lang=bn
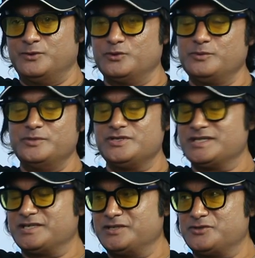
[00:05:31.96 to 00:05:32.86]
ও তো মিউজিক
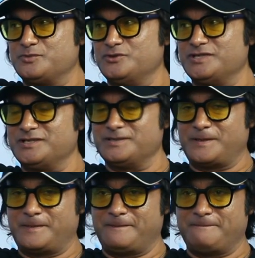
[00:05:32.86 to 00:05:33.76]
ছাড়া কিছু বোঝে না
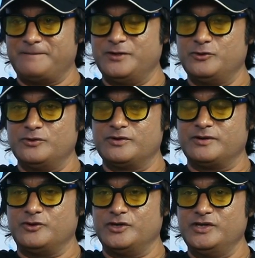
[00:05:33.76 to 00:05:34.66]
মানে ওর
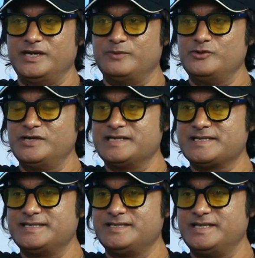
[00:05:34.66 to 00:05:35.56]
নয়নের এমনও
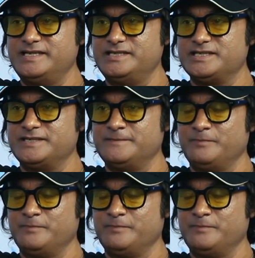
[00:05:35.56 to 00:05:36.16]
গেছে দিন যে